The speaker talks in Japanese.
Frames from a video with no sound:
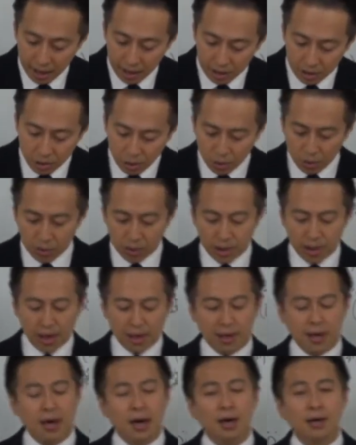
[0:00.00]
その
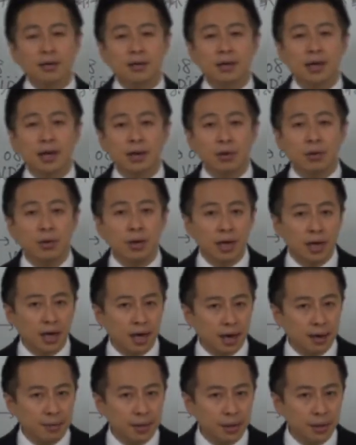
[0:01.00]
多角化の
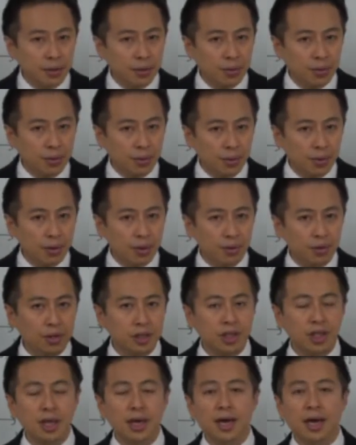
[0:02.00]
中身を考慮
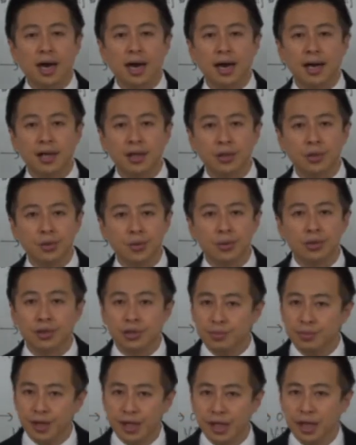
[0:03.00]
して回答を
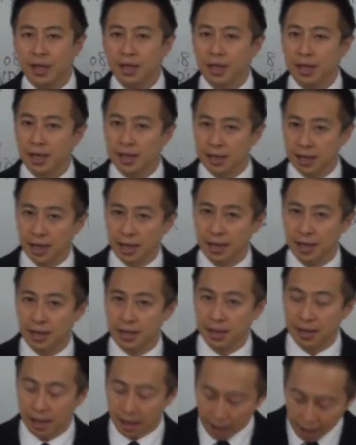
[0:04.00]
進めていただきたい
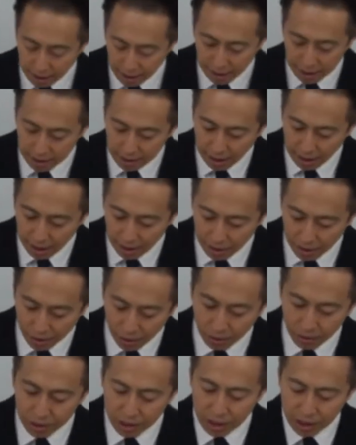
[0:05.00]
多角化ですね
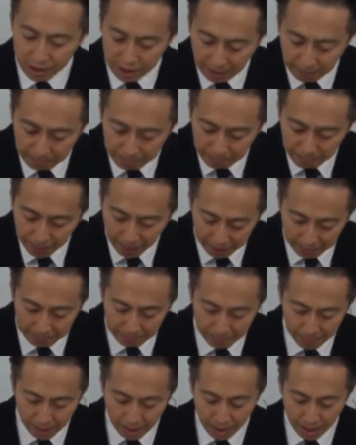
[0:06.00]
よろしいですかはい